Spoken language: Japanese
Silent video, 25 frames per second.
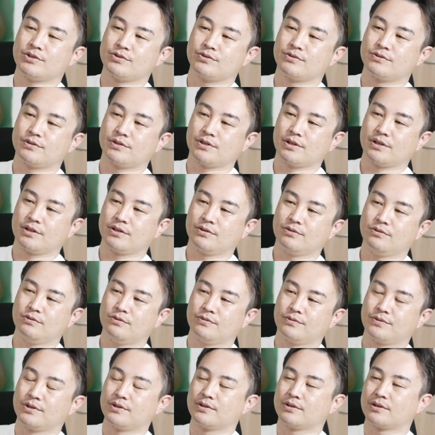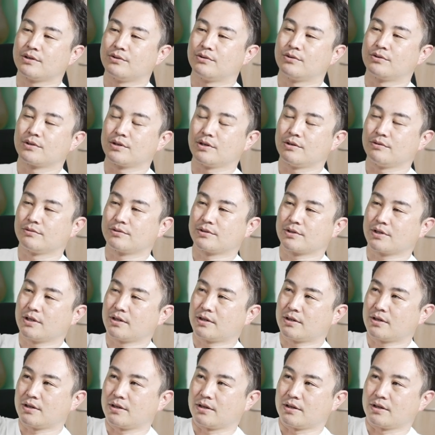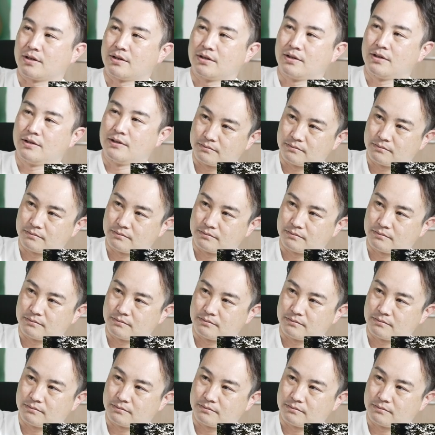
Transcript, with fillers: 純正のフィルターホルダーをつけて、